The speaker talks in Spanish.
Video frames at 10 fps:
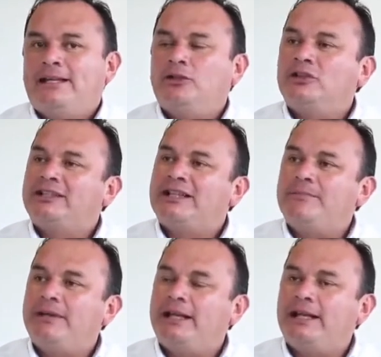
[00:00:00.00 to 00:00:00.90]
en donde
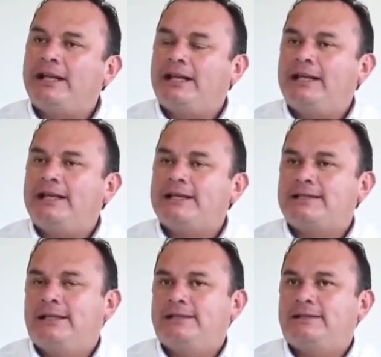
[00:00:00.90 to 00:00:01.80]
también
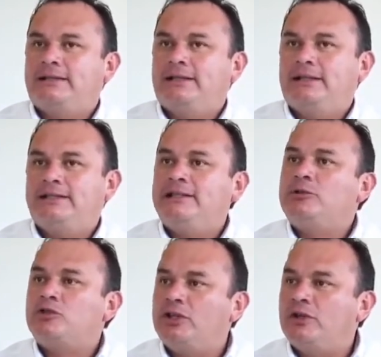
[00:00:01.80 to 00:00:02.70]
aquellas este,
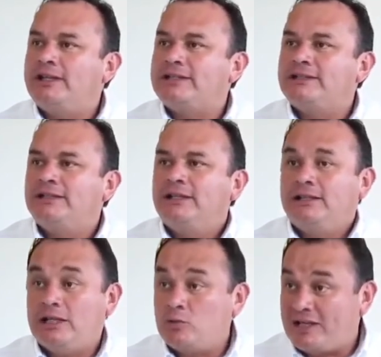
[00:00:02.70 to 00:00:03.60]
instituciones
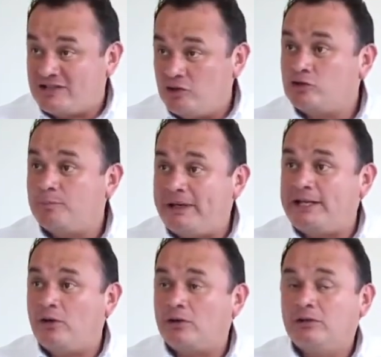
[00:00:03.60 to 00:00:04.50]
de educación
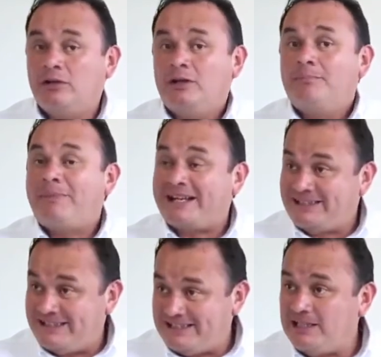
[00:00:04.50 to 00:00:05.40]
superior
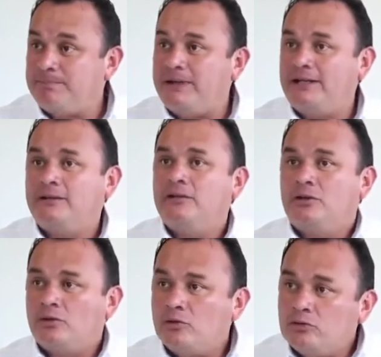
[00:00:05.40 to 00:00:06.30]
participen
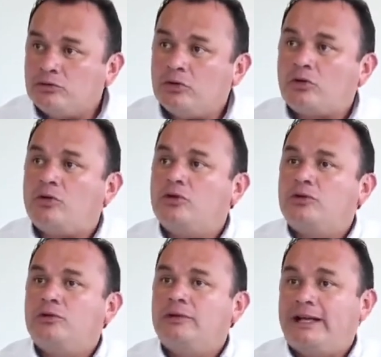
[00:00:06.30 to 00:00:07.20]
junto
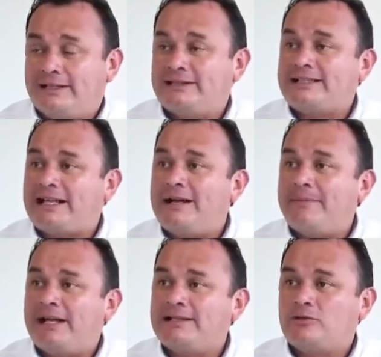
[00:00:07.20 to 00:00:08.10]
con estas
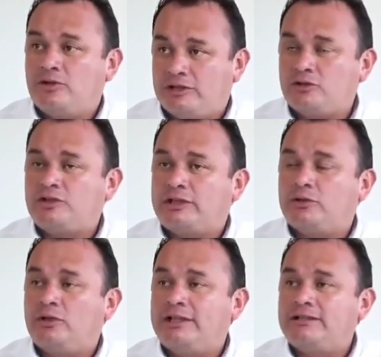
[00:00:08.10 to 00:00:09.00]
cámaras, con estos
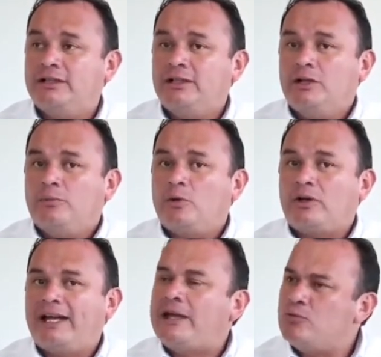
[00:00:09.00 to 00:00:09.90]
sectores,
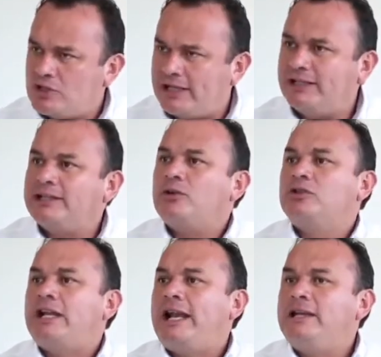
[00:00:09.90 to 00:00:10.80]
porque hay mucha gente
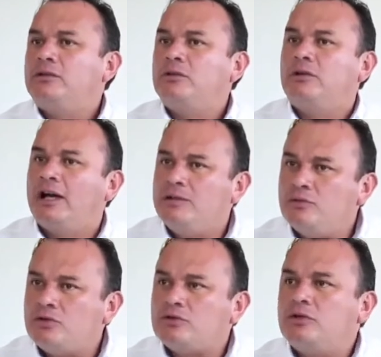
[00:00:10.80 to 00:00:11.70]
con talento, hay
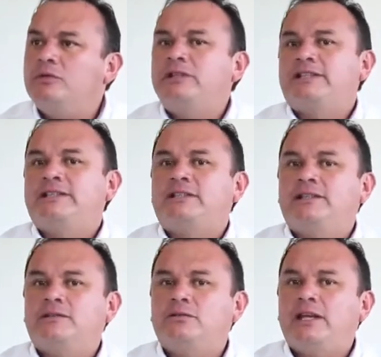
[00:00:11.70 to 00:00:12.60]
muchos jóvenes que
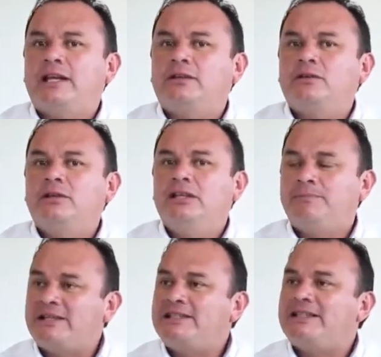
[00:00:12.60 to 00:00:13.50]
están estudiando
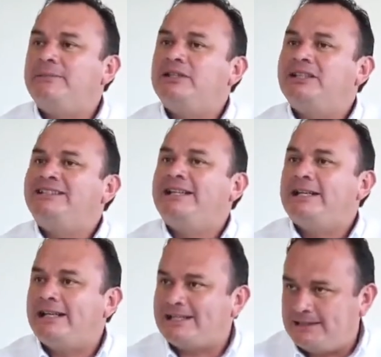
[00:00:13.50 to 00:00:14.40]
y precisamente
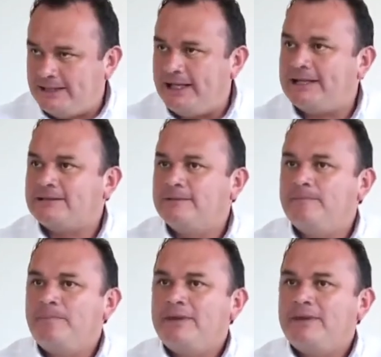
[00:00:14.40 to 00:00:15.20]
tienen las ideas,